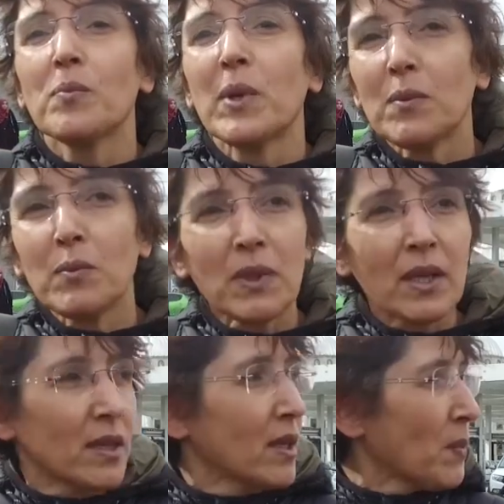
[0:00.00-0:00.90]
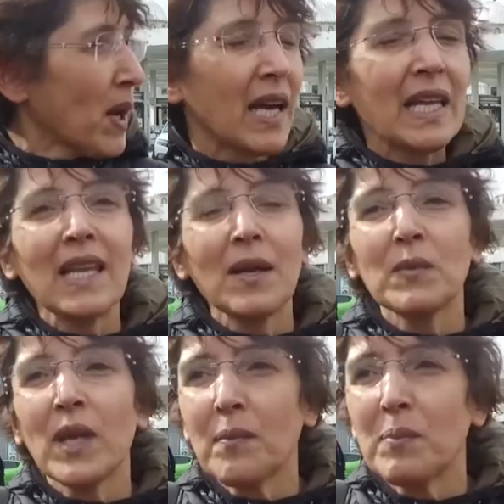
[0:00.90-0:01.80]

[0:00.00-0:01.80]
Benim e, mahallemde